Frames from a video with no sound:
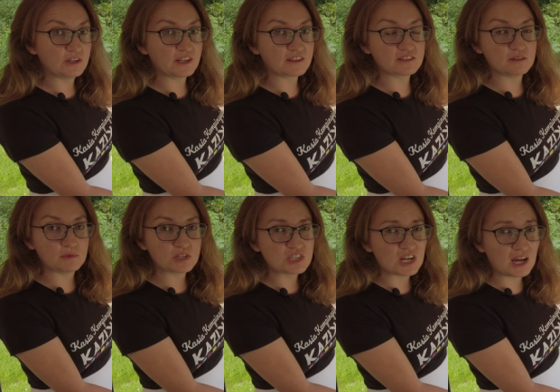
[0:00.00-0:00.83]
Także
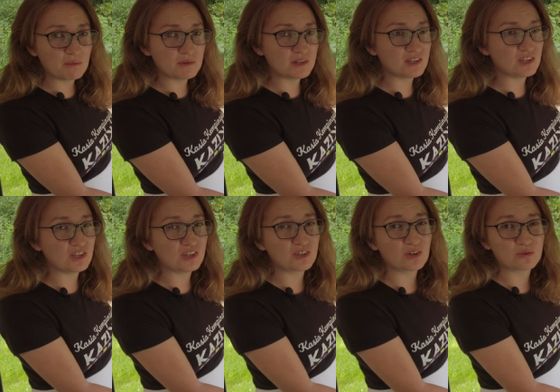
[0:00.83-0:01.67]
mieszamy
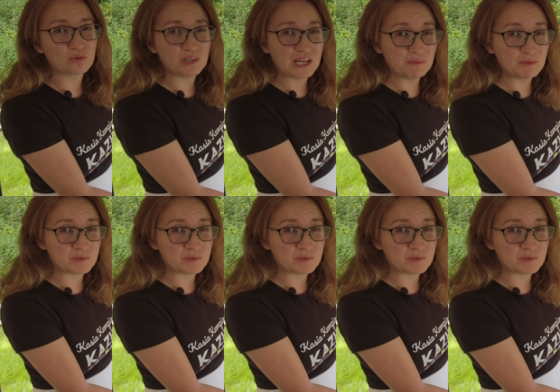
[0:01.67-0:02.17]
i gotujemy